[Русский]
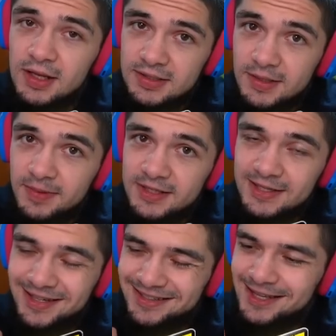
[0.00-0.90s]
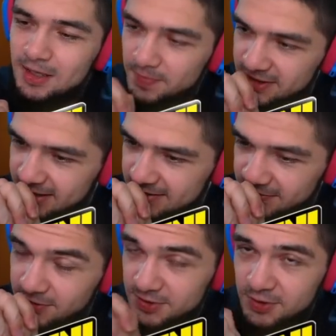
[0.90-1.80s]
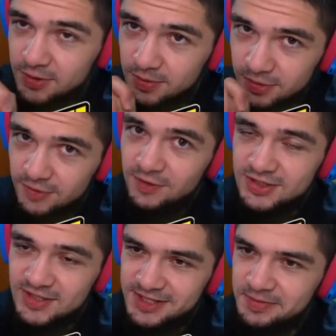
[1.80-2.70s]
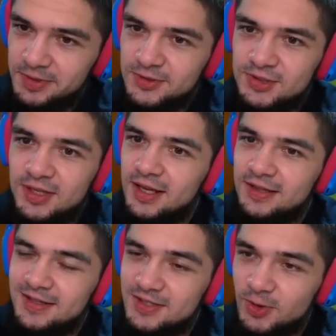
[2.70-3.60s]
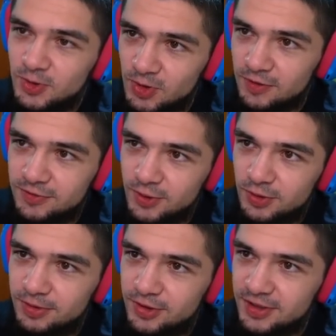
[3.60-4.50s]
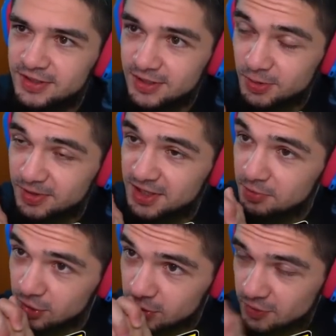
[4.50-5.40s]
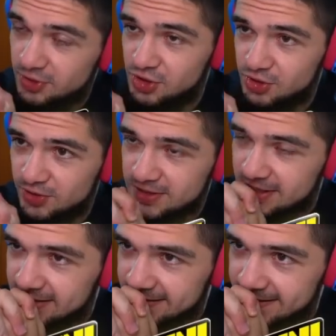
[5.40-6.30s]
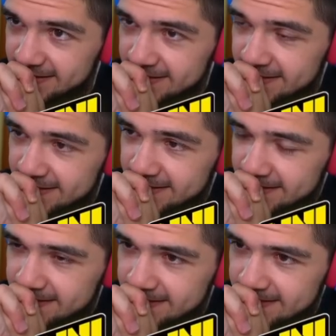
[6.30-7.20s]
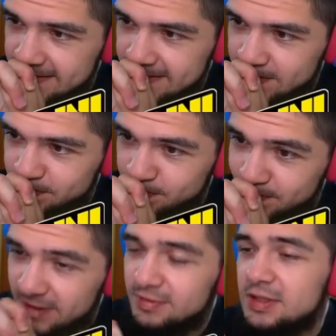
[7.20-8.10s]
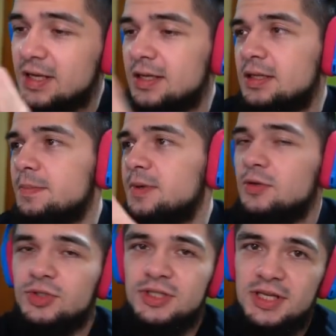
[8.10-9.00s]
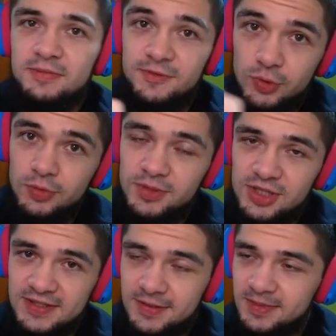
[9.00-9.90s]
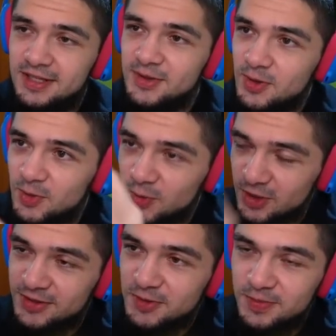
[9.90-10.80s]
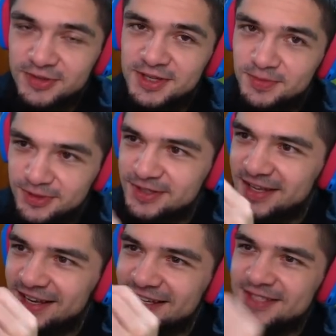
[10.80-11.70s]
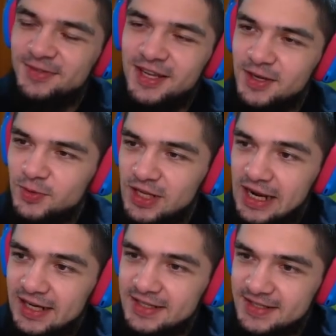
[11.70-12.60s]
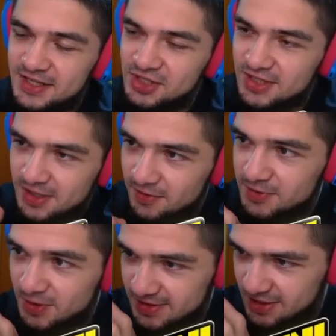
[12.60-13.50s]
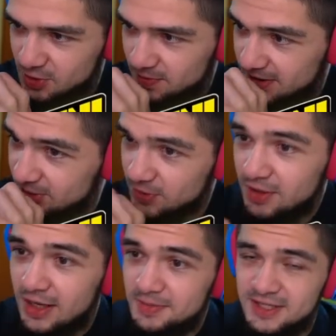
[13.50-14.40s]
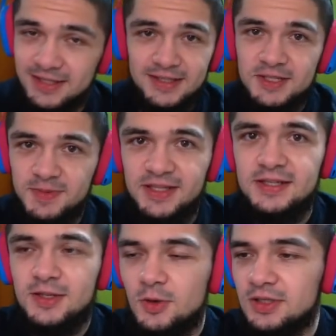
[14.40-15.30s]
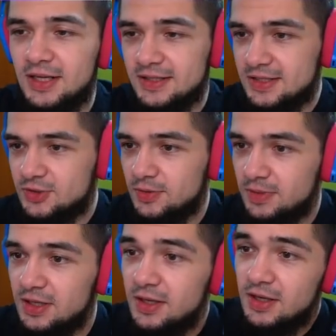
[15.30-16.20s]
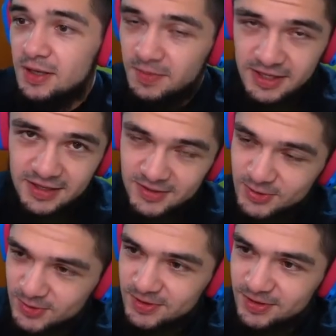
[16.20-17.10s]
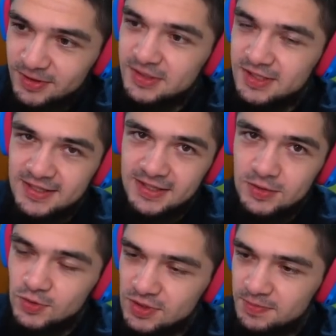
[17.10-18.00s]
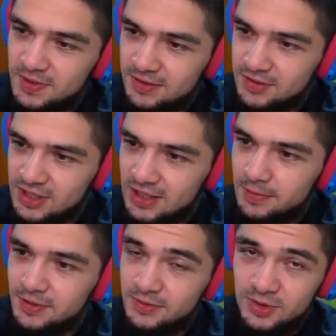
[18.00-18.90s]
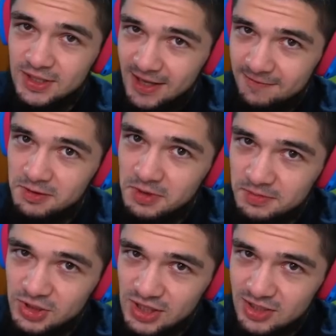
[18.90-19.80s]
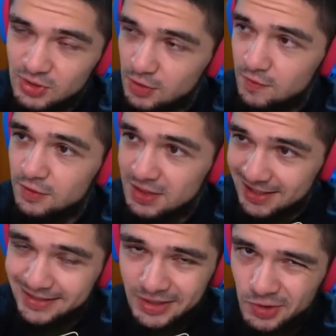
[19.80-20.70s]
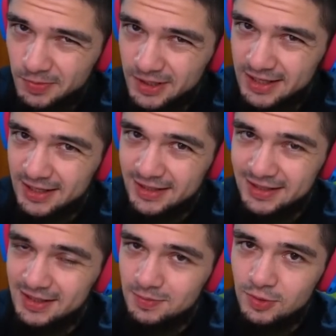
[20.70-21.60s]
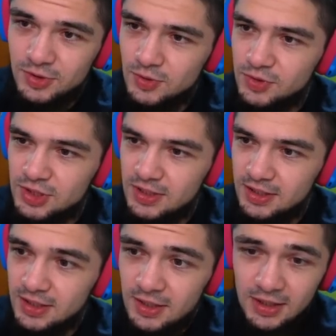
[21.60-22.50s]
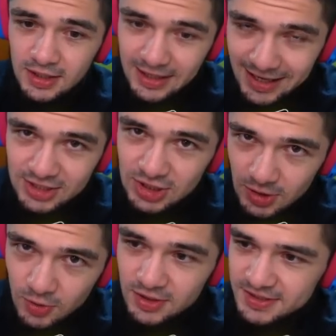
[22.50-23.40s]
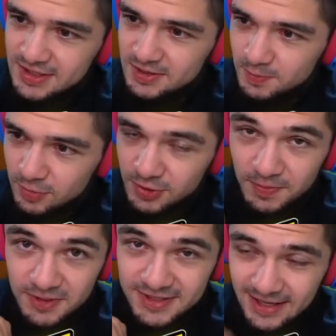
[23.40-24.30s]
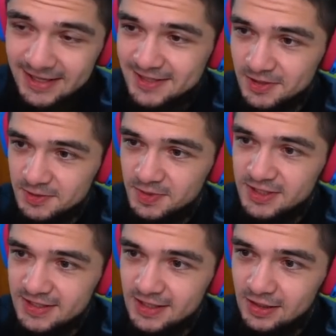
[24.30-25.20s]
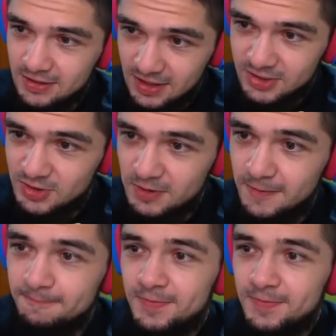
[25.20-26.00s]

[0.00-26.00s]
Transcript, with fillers: собрать календарь подарков. Но сегодня будет важный день, потому что я анонсирую новую рубрику. Эта рубрика будет очень жесткой и а, наверное, какие-то похожие темы в Ютубе часто были, но у этого пути будет своя уникальность. И сейчас я вам все расскажу, покажу. Обязательно досмотрите ролик до конца, чтобы понять всю суть, но ну и заценить уже первые шаги, потому что я вам обещаю, что вот эта рубрика, она не будет скучной, и каждый ролик здесь будет просто разнос пьедестала, так что